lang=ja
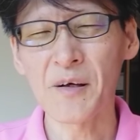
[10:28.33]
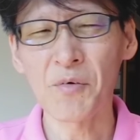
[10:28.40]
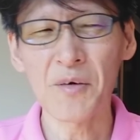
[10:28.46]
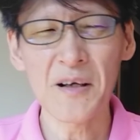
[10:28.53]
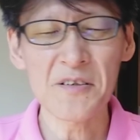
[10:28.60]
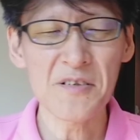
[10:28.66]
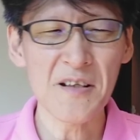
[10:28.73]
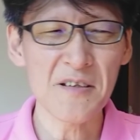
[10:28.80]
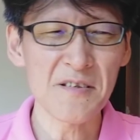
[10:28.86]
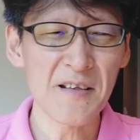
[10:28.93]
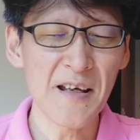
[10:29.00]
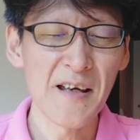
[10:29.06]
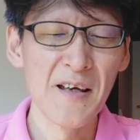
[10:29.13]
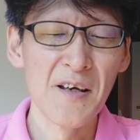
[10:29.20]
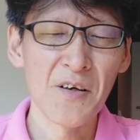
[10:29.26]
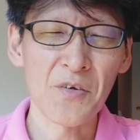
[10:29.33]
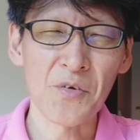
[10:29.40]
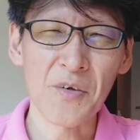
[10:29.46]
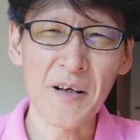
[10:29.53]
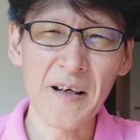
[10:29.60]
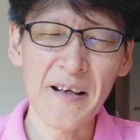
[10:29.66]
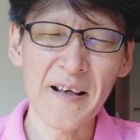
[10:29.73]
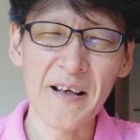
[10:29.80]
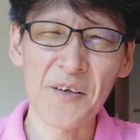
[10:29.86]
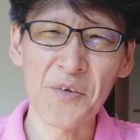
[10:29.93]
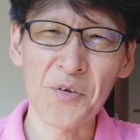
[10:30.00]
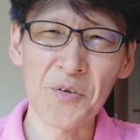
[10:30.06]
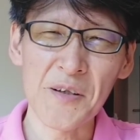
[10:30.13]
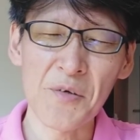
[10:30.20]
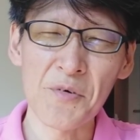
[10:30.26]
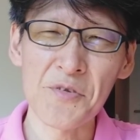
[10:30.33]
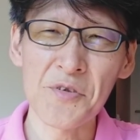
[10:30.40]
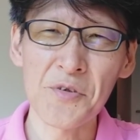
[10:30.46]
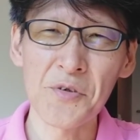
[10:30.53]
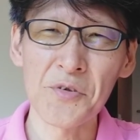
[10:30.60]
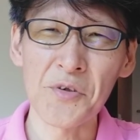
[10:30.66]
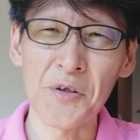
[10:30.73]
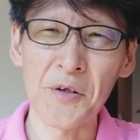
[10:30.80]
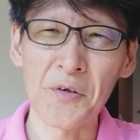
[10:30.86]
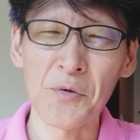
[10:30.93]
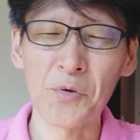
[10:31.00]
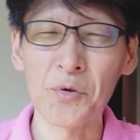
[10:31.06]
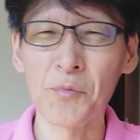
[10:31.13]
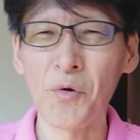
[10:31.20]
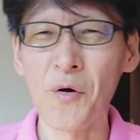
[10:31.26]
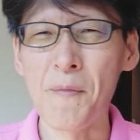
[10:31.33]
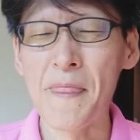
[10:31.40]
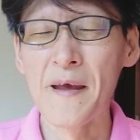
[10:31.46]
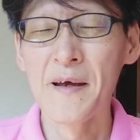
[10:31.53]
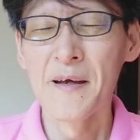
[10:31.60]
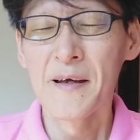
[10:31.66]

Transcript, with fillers: なおかつですね、この海外の拠点を作るということも、